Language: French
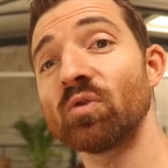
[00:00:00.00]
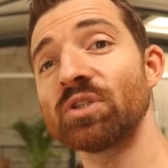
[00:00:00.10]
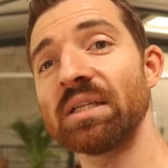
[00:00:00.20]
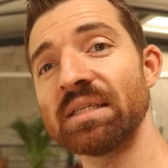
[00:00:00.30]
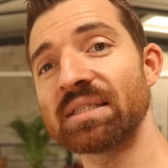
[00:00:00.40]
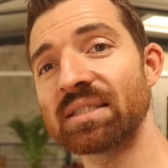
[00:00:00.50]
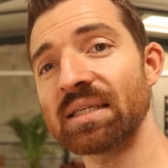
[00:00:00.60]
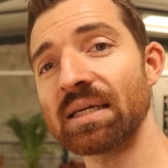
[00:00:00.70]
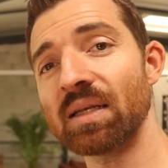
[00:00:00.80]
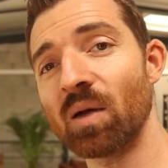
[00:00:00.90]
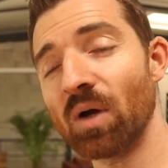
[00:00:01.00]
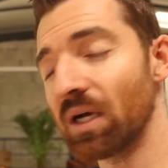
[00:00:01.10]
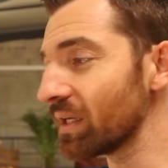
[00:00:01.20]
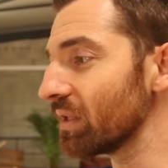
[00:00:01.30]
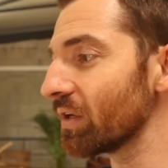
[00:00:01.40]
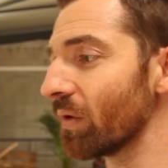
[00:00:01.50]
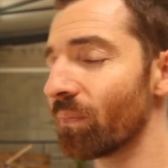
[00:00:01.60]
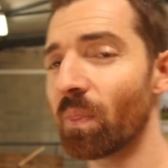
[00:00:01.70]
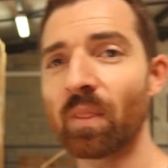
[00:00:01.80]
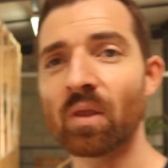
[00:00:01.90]
vous alliez serrer la main à quelqu'un.
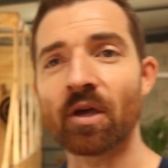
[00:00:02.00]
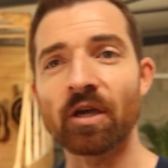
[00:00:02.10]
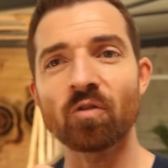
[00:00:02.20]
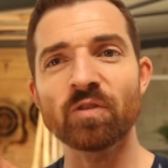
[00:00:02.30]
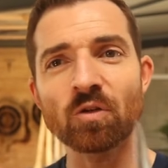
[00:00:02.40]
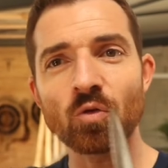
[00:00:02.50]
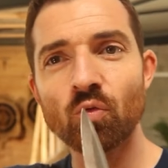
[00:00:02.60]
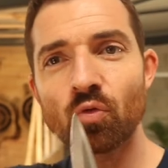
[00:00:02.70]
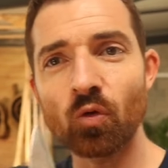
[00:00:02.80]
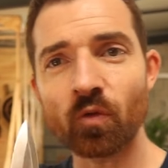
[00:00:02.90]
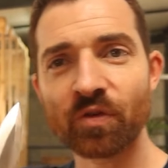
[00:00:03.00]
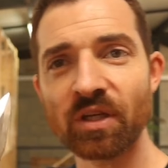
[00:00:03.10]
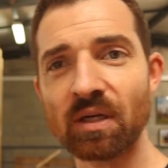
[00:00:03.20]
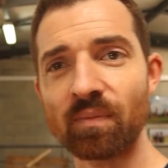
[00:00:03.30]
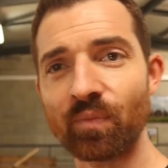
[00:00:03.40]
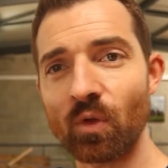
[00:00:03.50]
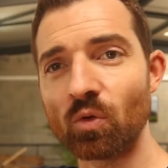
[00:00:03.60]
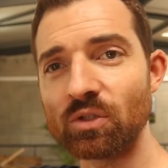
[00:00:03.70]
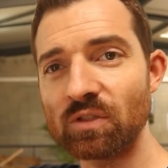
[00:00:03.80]
Et en fait, le couteau vient au